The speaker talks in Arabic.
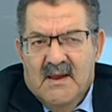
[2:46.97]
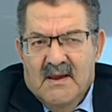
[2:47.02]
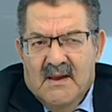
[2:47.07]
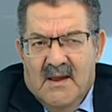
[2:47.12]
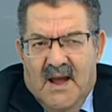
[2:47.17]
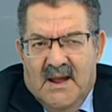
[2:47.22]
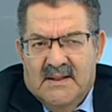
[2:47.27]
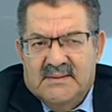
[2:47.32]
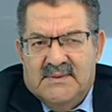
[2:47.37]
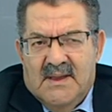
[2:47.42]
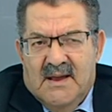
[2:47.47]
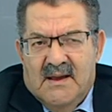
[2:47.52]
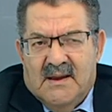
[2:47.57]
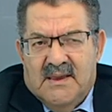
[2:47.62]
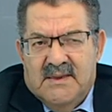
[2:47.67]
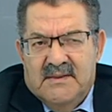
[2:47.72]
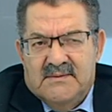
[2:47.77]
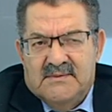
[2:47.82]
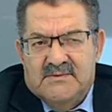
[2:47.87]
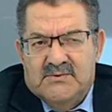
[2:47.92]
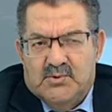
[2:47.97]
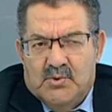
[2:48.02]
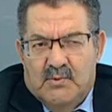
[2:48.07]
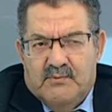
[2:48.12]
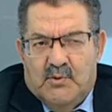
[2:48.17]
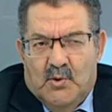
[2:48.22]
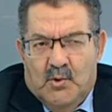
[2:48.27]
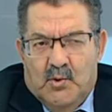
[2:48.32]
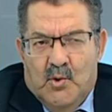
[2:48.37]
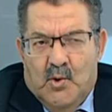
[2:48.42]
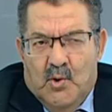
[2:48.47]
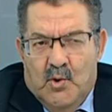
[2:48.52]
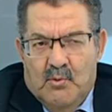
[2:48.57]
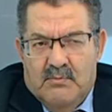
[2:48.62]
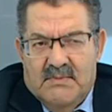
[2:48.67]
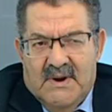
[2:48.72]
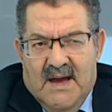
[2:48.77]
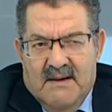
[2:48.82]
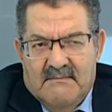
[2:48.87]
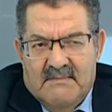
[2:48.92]
حتى كي نشوفوا
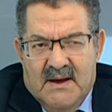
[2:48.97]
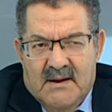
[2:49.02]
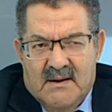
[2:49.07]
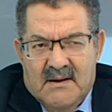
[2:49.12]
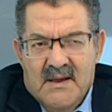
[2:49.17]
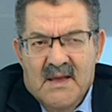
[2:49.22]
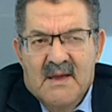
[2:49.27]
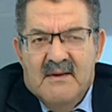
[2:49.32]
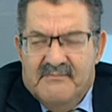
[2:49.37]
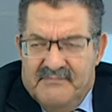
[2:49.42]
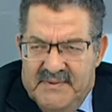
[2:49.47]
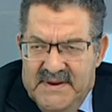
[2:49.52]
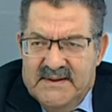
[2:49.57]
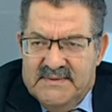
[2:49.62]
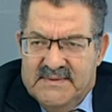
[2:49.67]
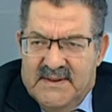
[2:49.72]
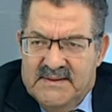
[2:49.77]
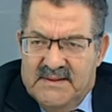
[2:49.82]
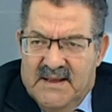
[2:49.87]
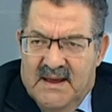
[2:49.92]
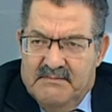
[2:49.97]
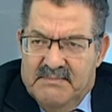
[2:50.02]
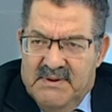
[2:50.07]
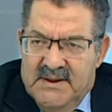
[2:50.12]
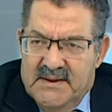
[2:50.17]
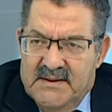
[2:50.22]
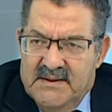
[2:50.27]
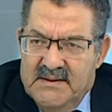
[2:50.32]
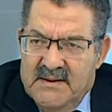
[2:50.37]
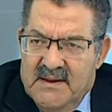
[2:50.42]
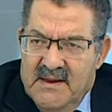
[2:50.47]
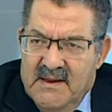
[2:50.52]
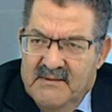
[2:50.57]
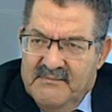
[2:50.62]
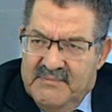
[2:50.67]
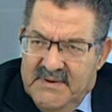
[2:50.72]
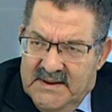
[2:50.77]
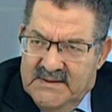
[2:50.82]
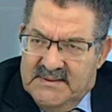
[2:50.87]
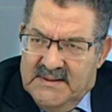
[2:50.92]
اللحوم الحمراء فيه تدابير
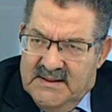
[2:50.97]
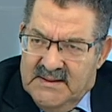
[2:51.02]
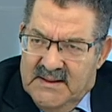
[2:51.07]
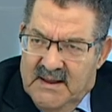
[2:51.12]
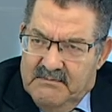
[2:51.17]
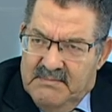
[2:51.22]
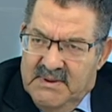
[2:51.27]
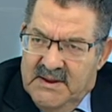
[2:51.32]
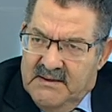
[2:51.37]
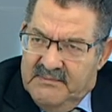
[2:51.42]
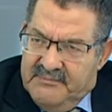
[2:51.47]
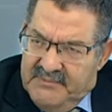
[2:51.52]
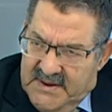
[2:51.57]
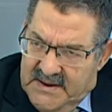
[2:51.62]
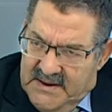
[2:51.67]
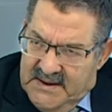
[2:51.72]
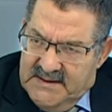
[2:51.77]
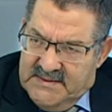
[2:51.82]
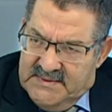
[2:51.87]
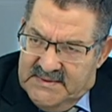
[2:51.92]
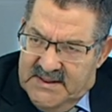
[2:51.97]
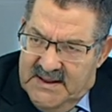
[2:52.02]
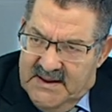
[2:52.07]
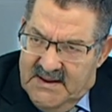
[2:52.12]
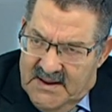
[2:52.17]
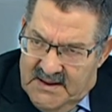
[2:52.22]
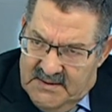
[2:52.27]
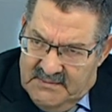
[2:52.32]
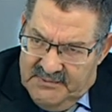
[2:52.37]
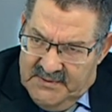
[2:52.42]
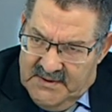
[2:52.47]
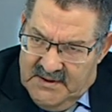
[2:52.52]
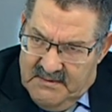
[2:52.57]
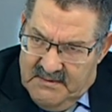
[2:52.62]
فيه تدابير فيه استيعاب